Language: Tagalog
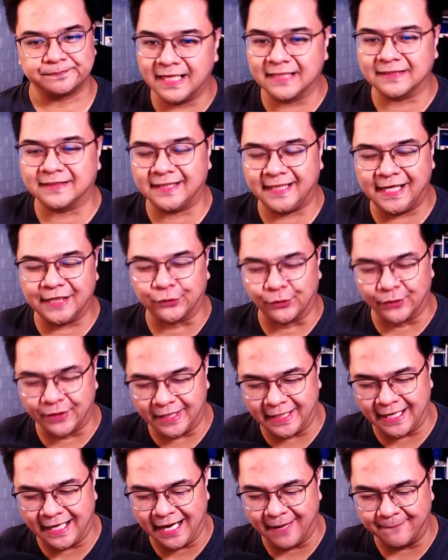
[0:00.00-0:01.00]
At ito
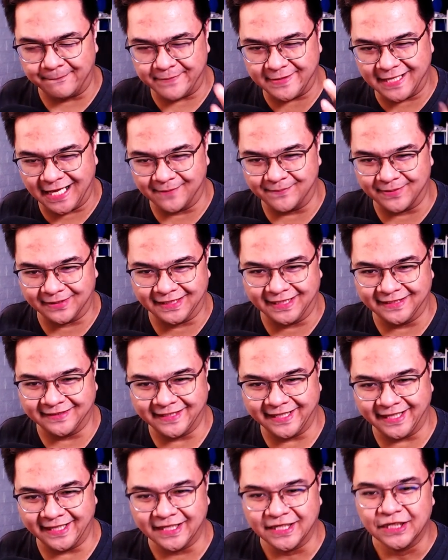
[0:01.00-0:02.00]
na nga ang
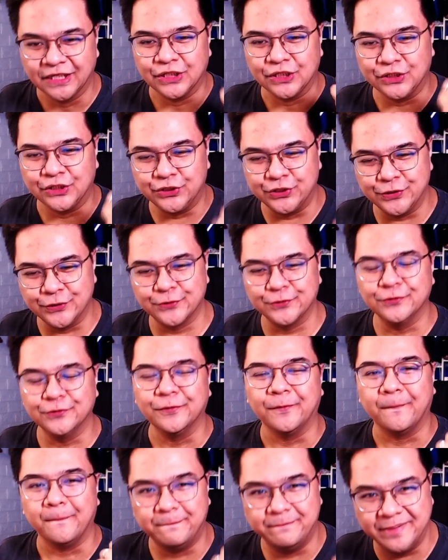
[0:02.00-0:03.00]
pinakamatindi, new
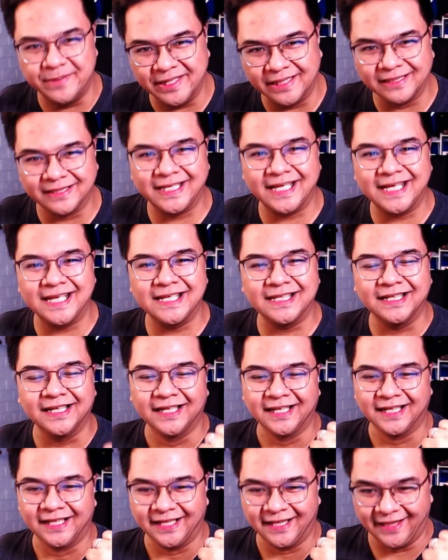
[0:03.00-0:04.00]
building
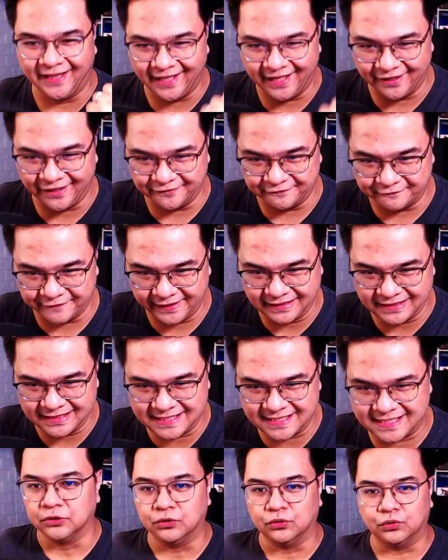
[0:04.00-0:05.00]

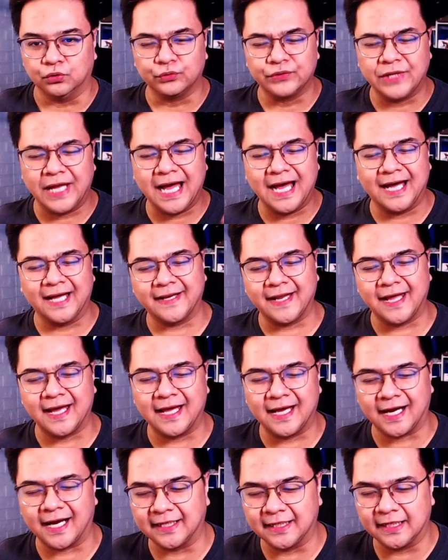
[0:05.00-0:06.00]
levels. Unahan na
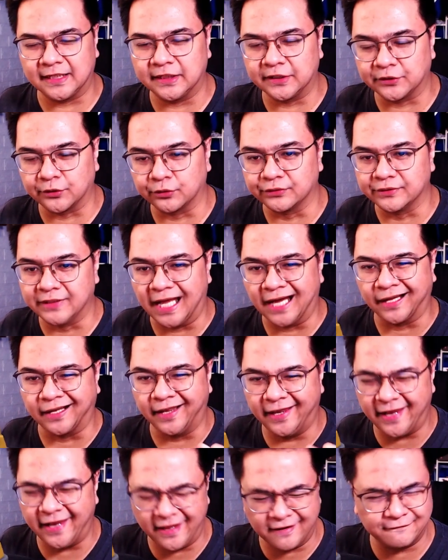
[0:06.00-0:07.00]
kagad nito
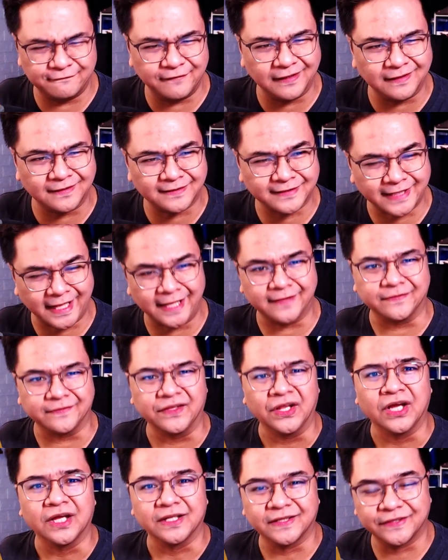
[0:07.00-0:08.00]
ng level 10
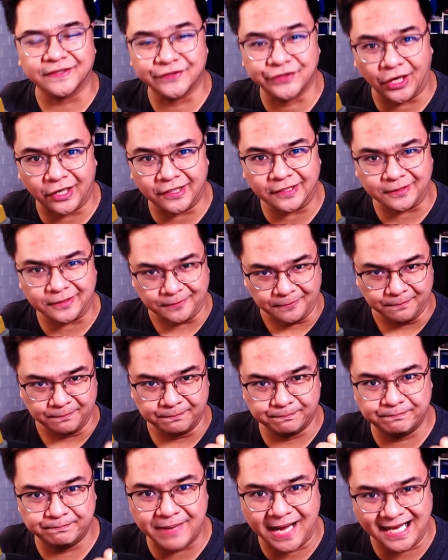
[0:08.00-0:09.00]
Dark
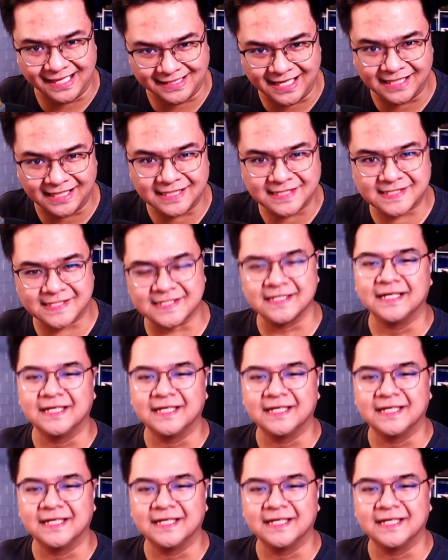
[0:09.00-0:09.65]
Barracks.